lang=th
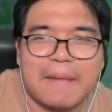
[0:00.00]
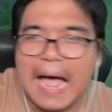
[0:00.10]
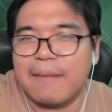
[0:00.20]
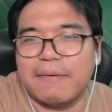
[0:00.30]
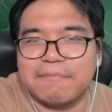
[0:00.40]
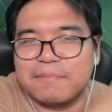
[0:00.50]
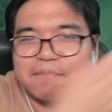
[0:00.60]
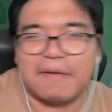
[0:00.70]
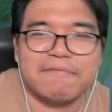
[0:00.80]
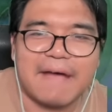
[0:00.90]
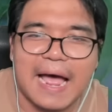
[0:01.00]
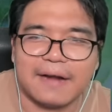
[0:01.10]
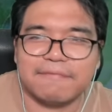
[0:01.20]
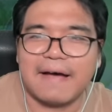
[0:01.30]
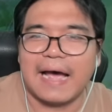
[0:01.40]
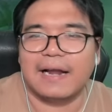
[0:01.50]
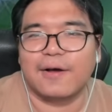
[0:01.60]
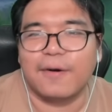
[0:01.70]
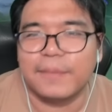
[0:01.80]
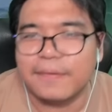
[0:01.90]
ปลาแบบไปฟาดฟาด
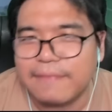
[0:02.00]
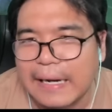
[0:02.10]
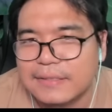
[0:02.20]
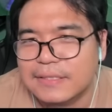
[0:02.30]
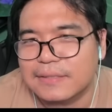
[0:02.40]
แล้วก็มีฟาด